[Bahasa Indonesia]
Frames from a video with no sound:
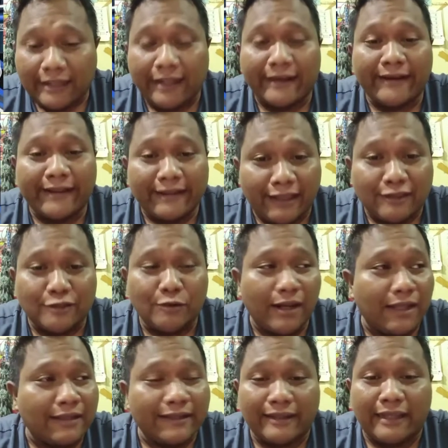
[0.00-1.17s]
yang nekat
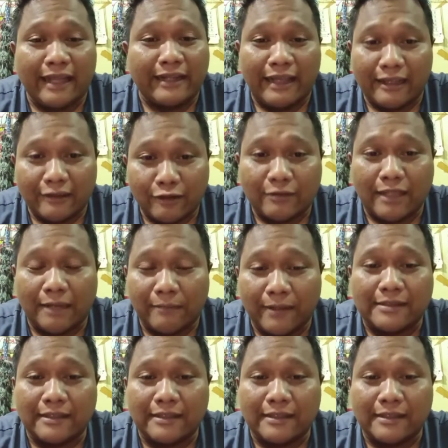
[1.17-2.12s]
jualan tiket Haryanto tanpa